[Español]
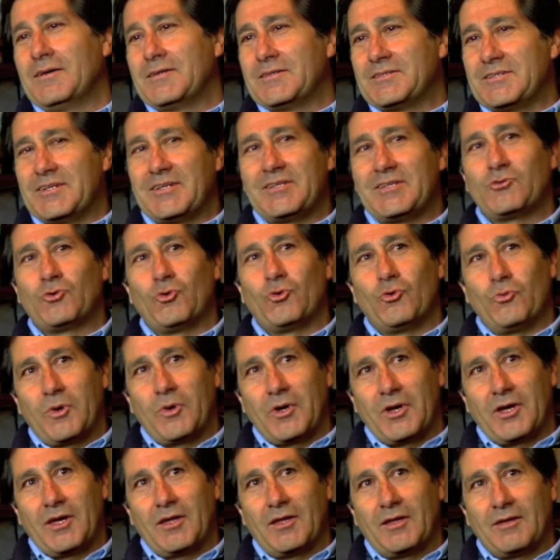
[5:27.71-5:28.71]
Sí
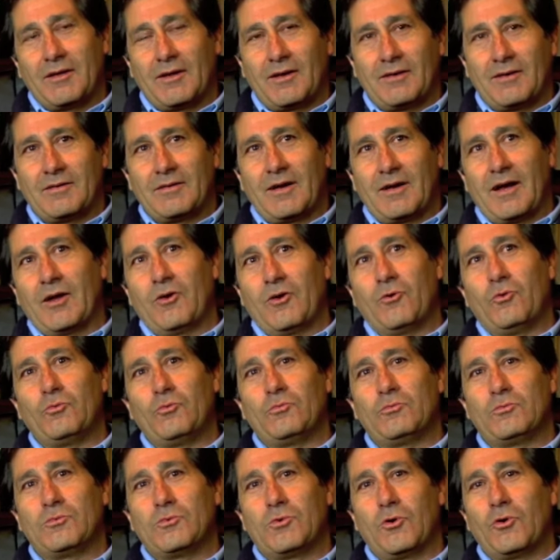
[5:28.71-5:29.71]
tuve
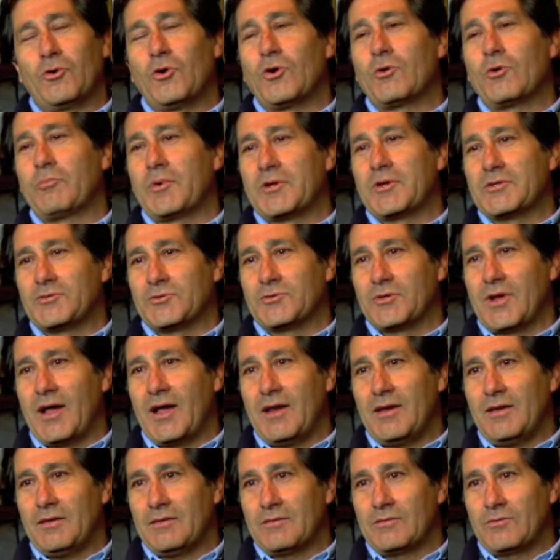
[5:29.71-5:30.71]
algún dolor
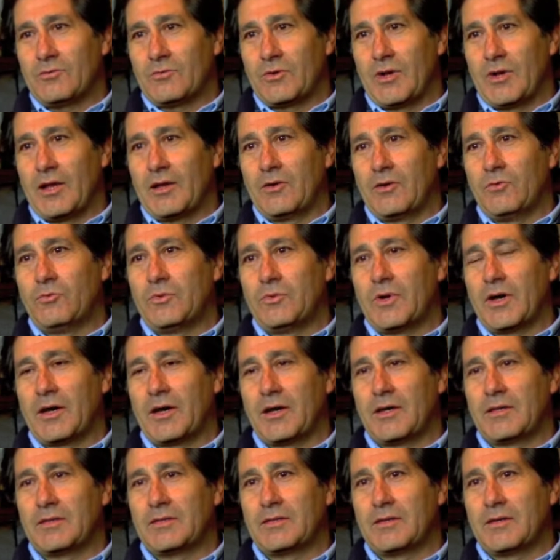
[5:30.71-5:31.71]
personal con alguna
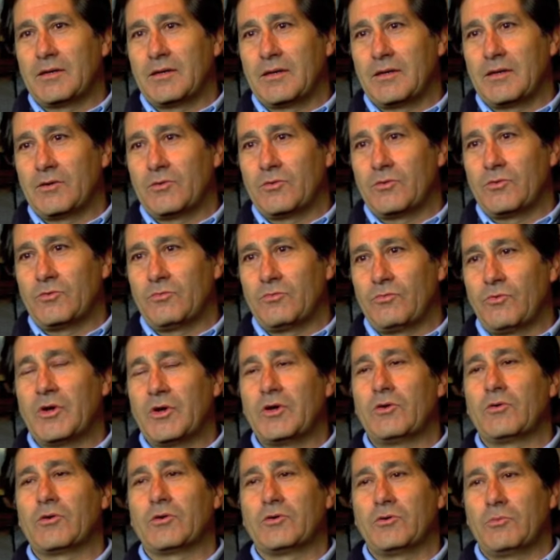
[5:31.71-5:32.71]
gente que no
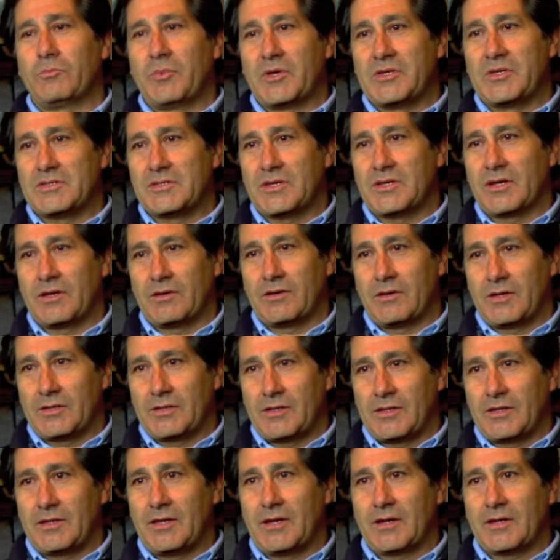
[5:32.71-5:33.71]
fue lo que yo pensé que
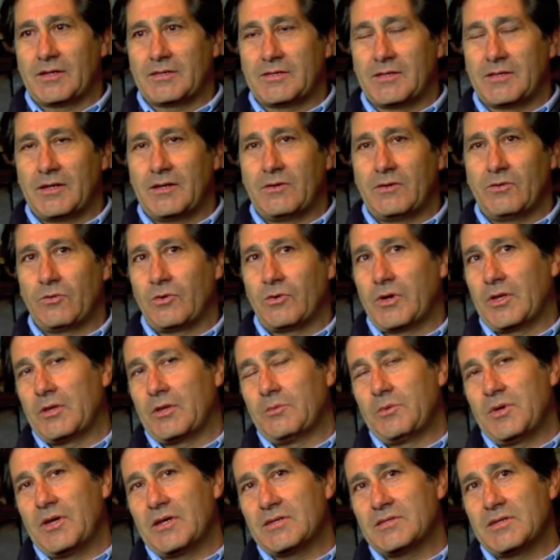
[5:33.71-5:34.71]
tenía que ser o que
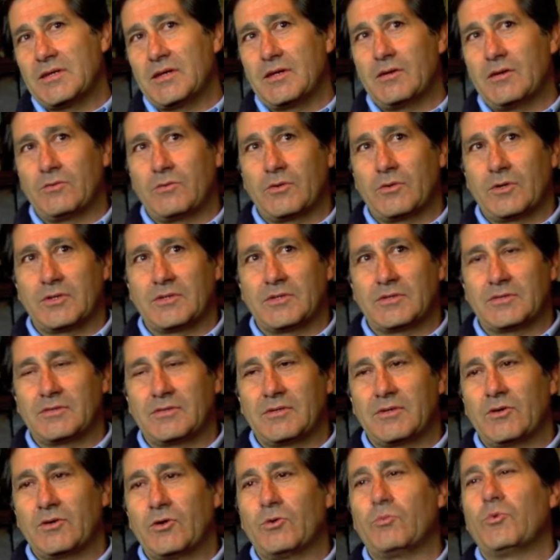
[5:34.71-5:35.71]
debía ser o que
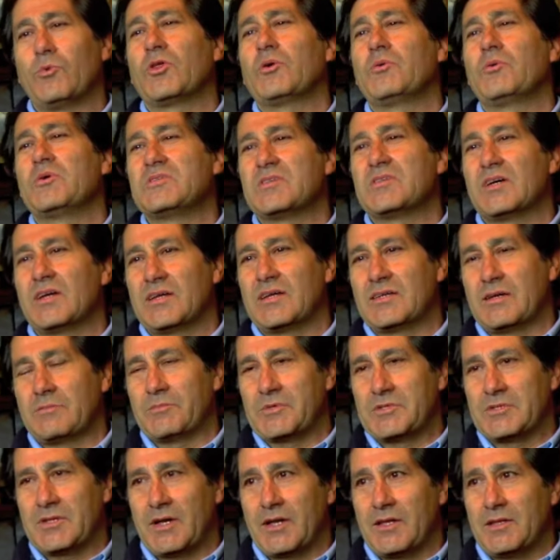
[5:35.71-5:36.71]
como deben ser las
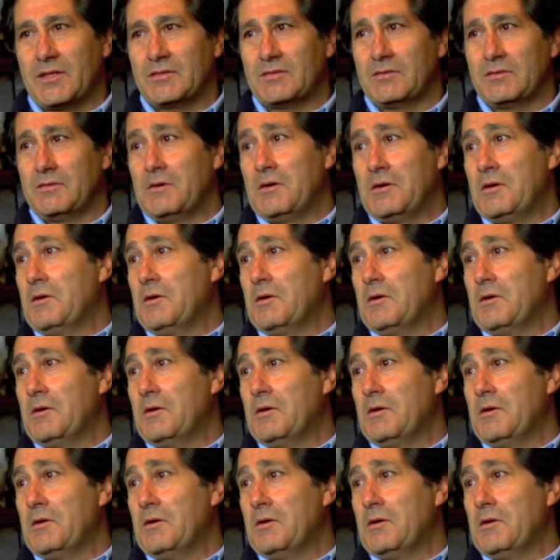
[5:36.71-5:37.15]
amistades,